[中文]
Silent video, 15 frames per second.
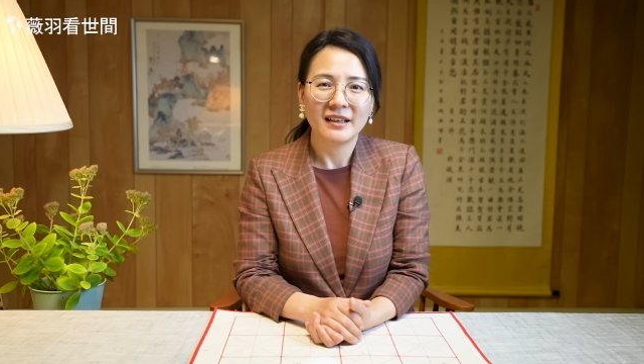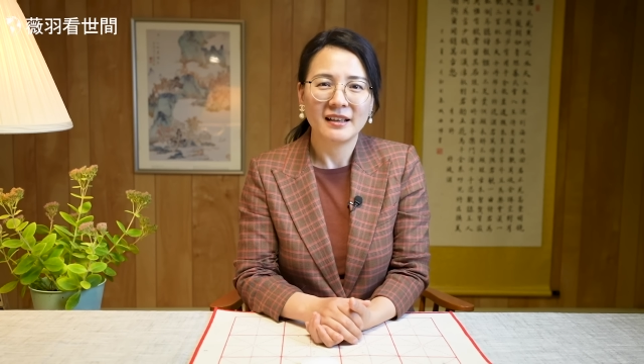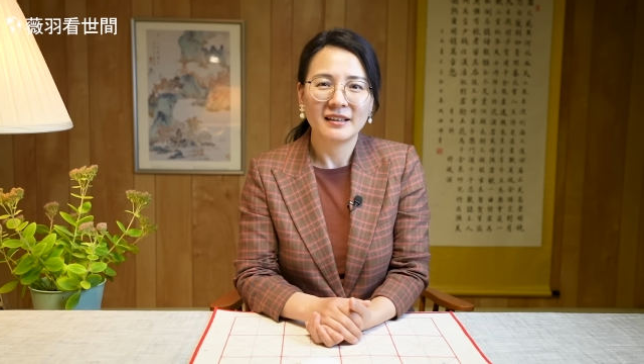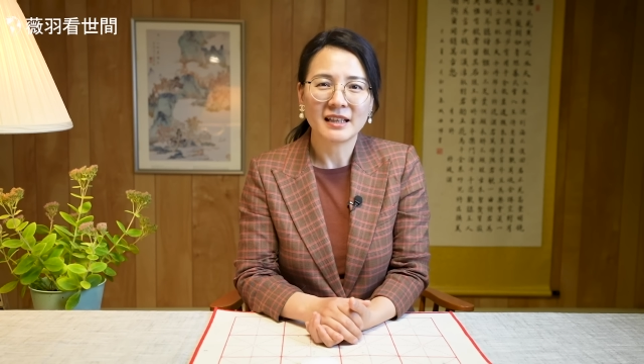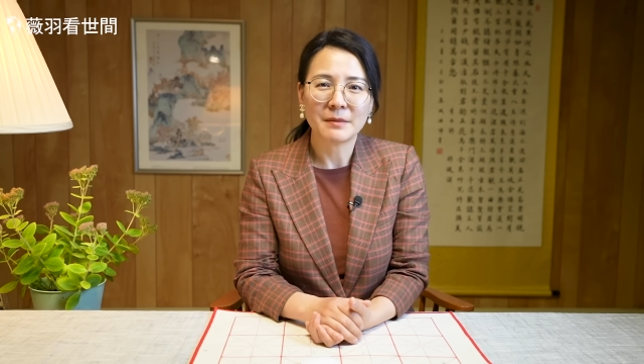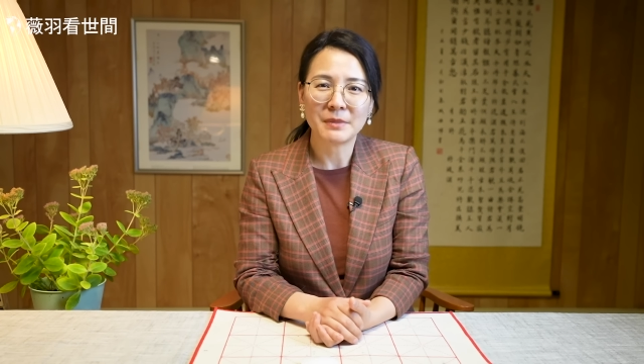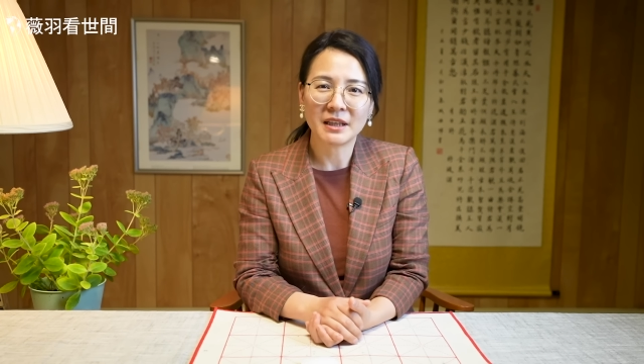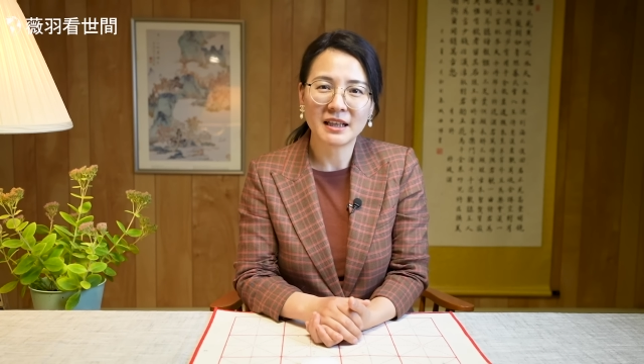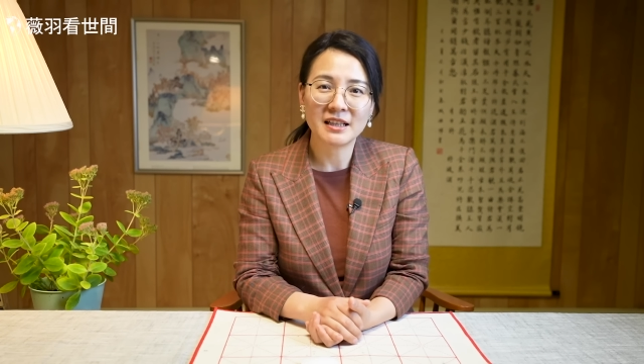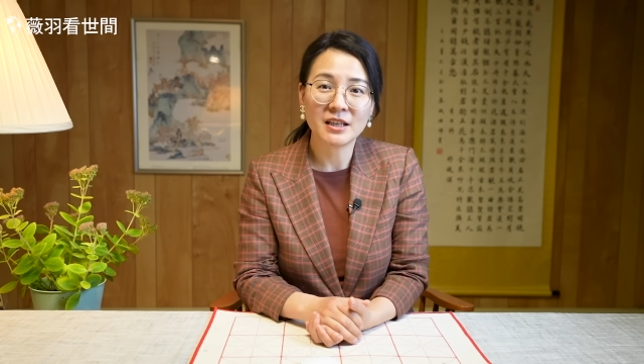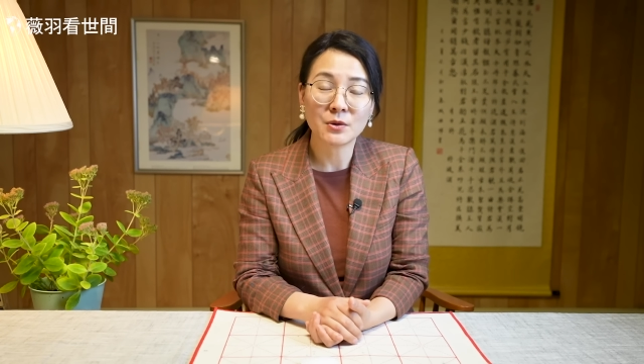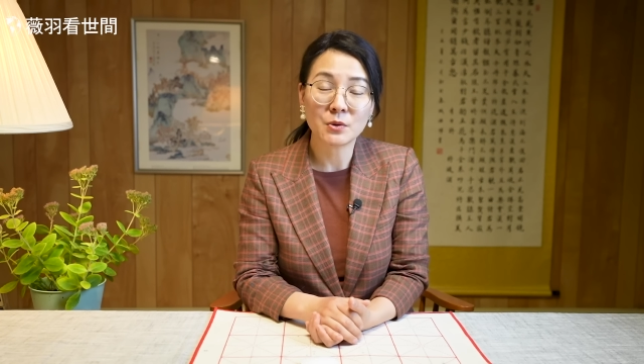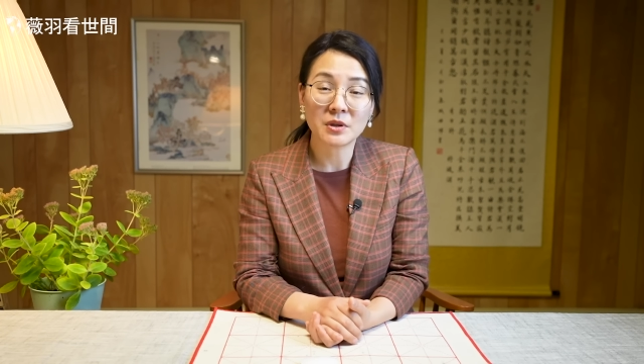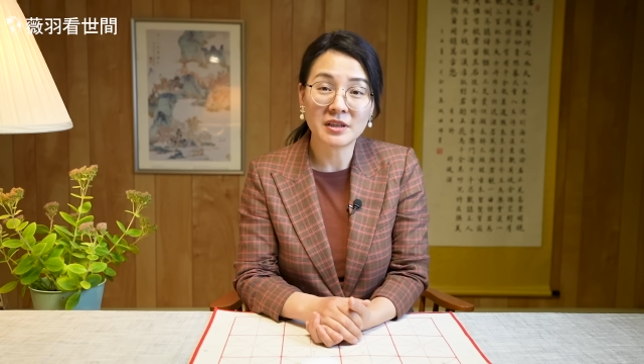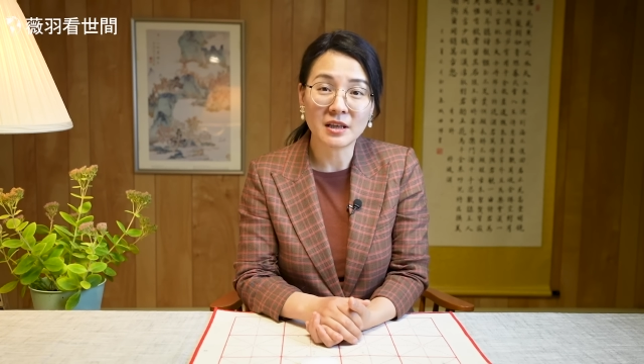他们应该叫
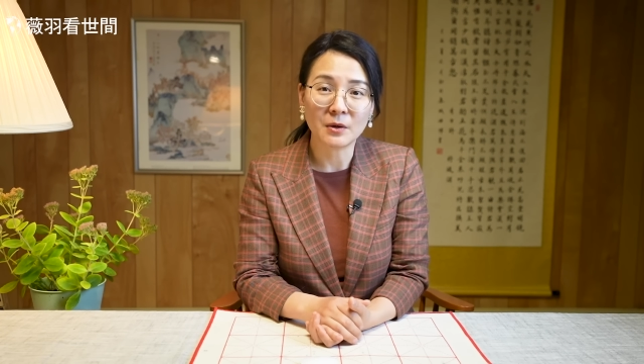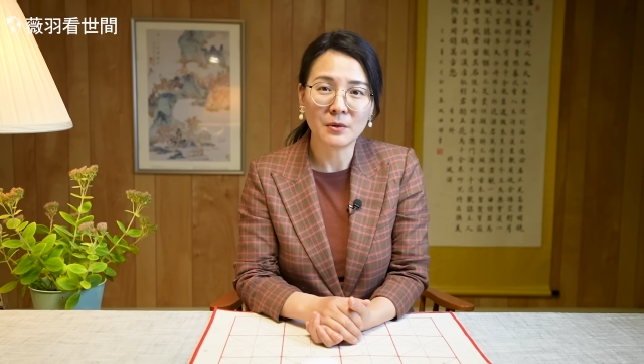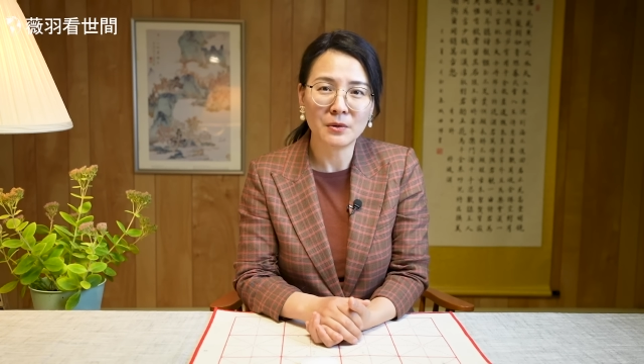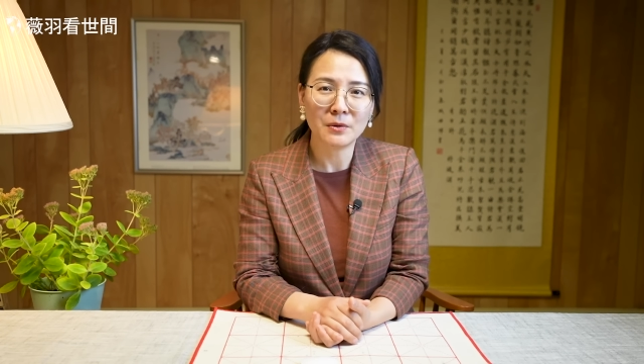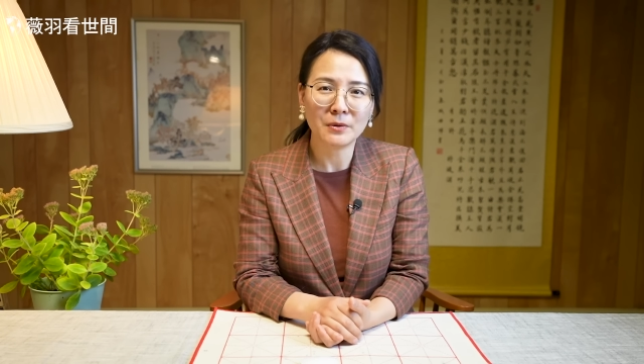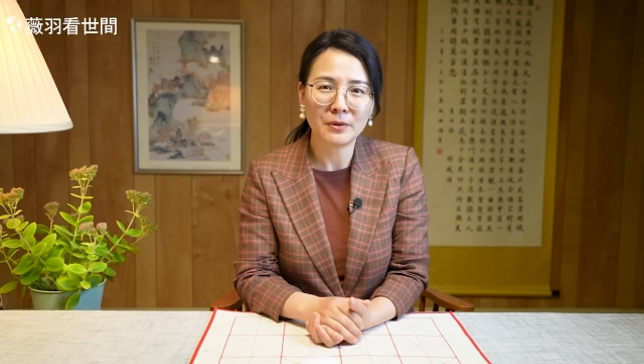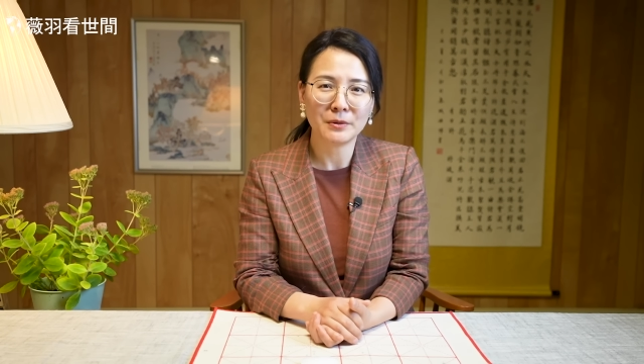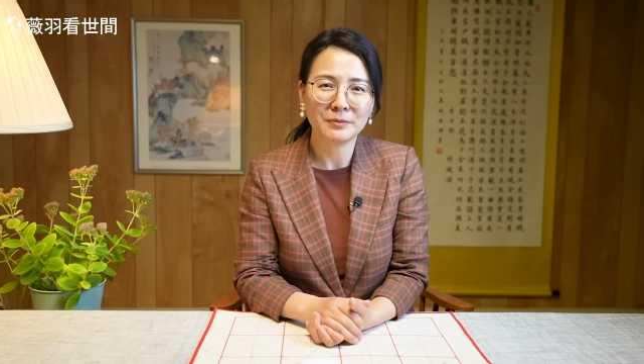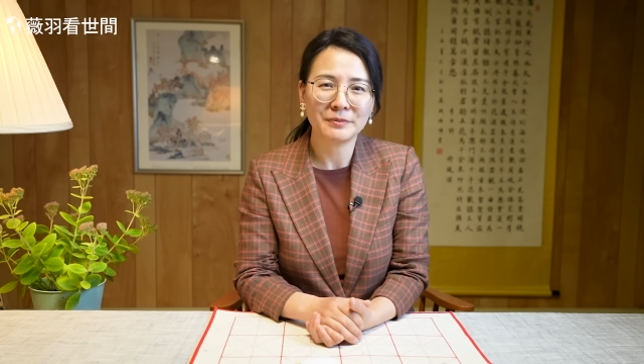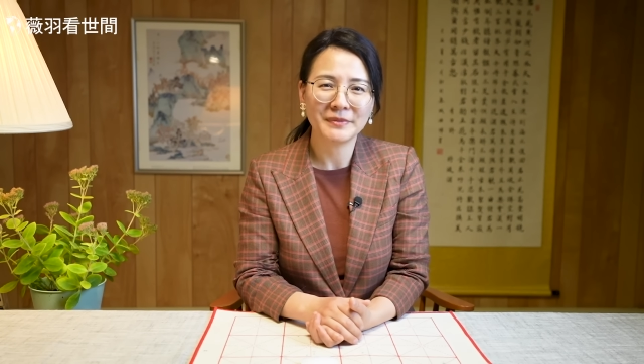做小绿绿。